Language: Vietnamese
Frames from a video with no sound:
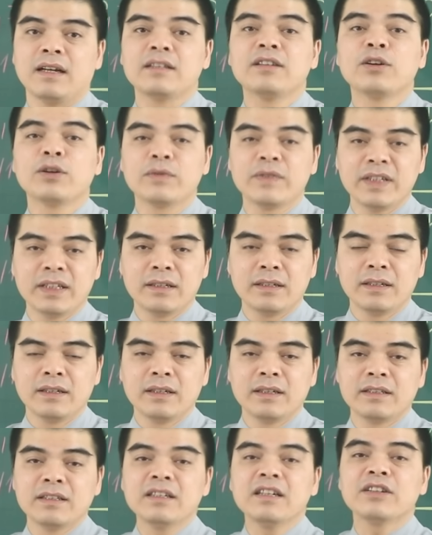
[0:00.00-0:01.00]
Thưa quý vị,
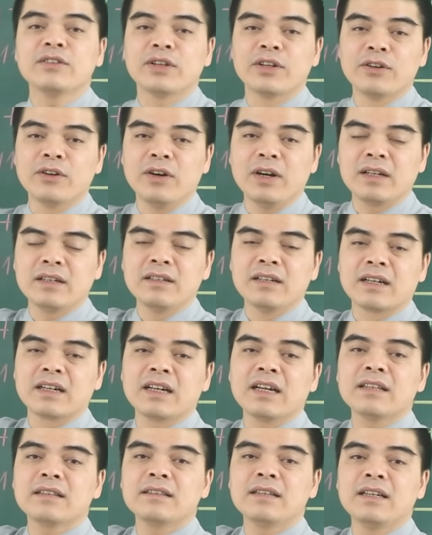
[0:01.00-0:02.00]
những người tuổi Ngọ được
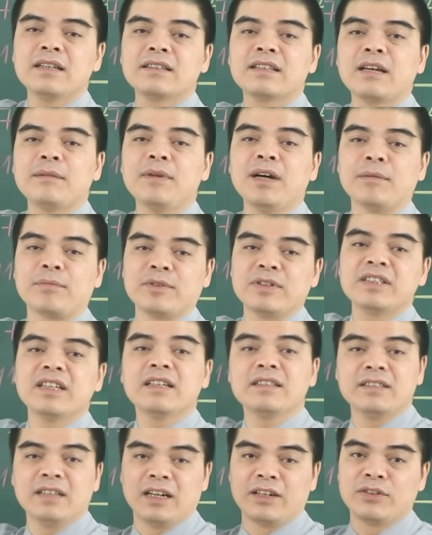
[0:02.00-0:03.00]
các tinh tam hợp nó
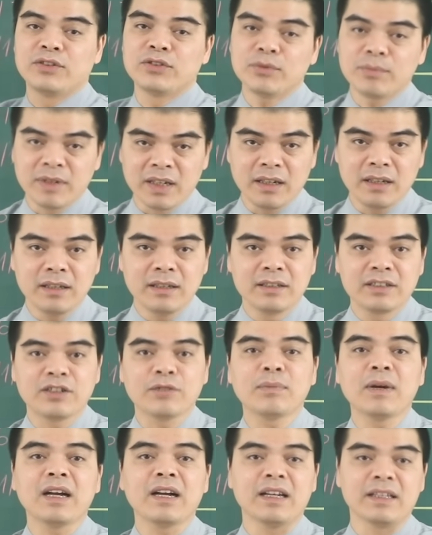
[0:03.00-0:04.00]
che chở, nó giúp đỡ
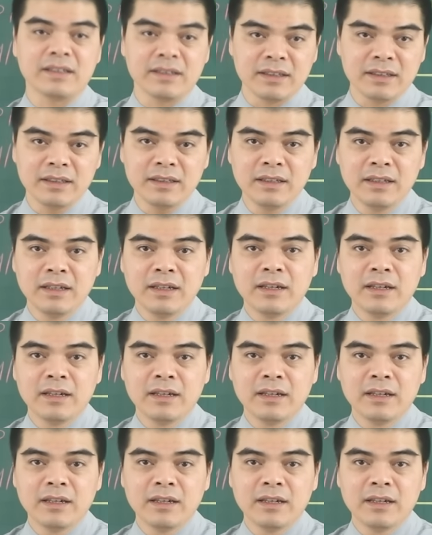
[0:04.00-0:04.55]
trong 3 ngày tới,